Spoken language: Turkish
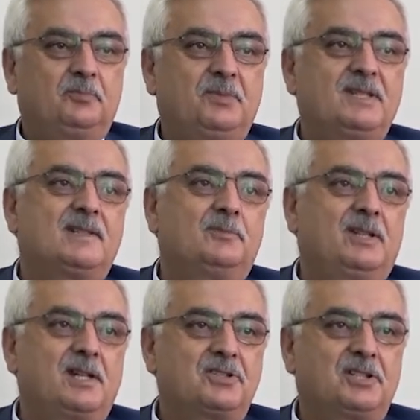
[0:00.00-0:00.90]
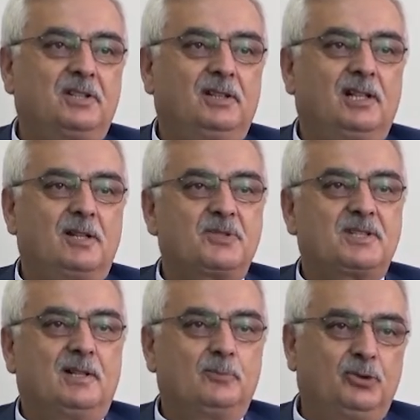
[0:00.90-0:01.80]
bizim gençlik
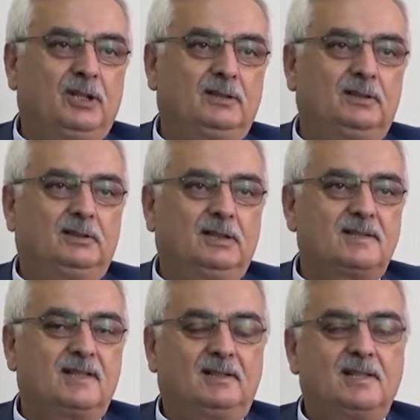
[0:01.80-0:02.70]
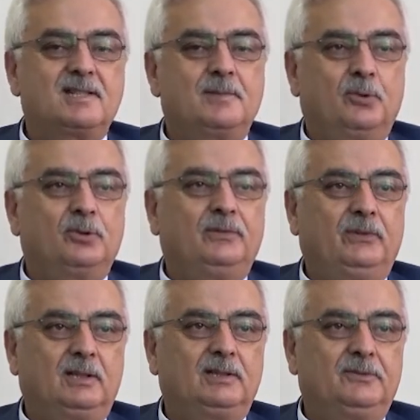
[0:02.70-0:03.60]
yıllarımızdan bu yana e, zaten sportif
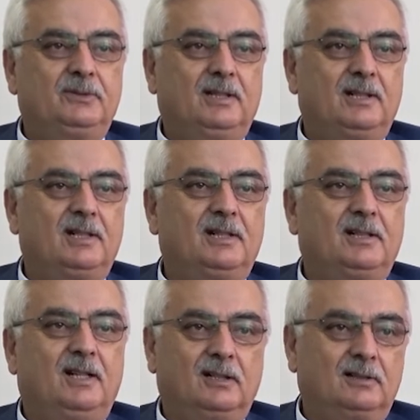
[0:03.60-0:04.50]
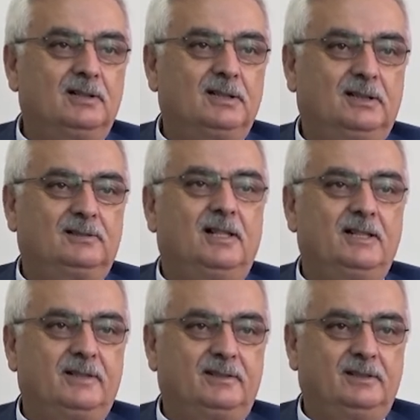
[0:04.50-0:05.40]
aktivitelere halkın
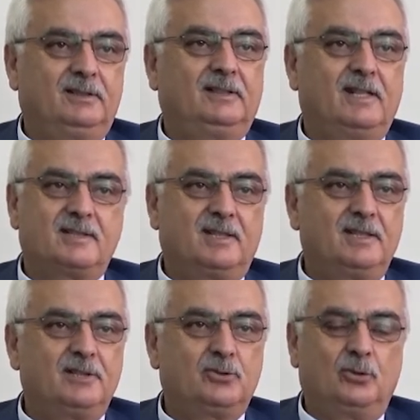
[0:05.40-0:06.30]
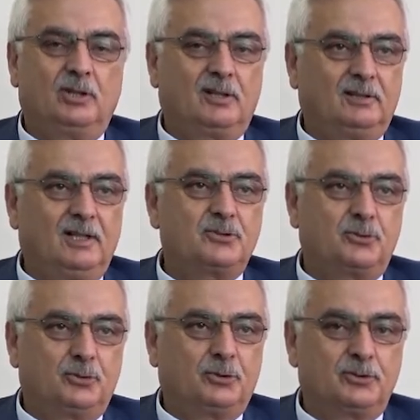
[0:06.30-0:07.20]
gayreti, desteği sonuna kadar
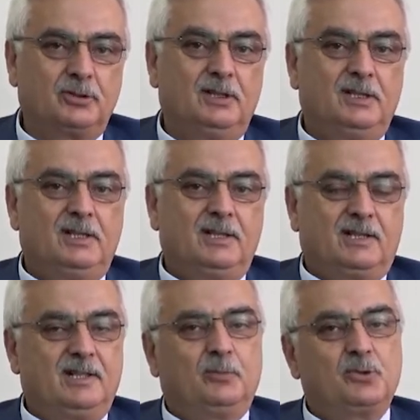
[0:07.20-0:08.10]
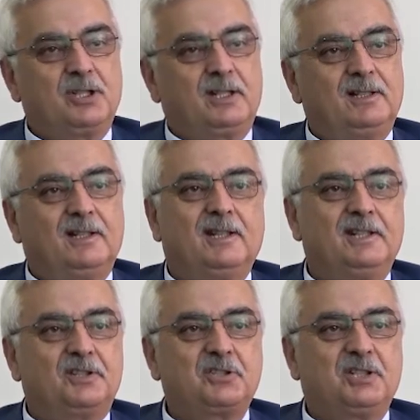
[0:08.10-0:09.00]
sürüyor. Ki bu şekilde
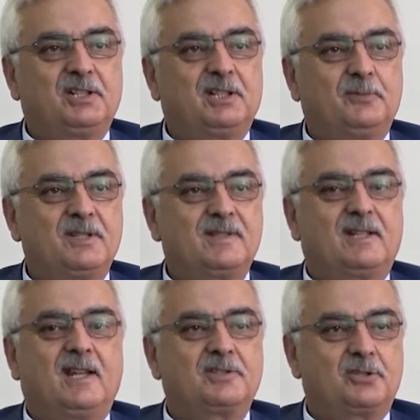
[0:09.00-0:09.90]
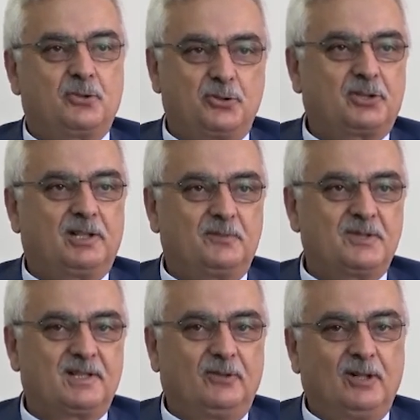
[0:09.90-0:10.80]
yetiştirdiğimiz genç
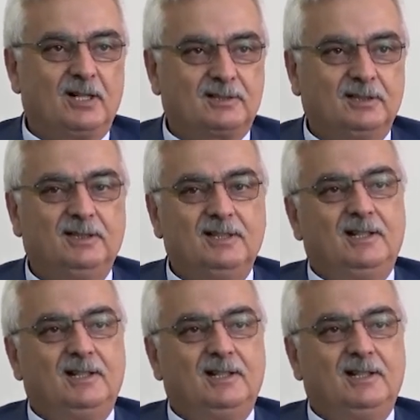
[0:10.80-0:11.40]
çocuklarımız da vardı.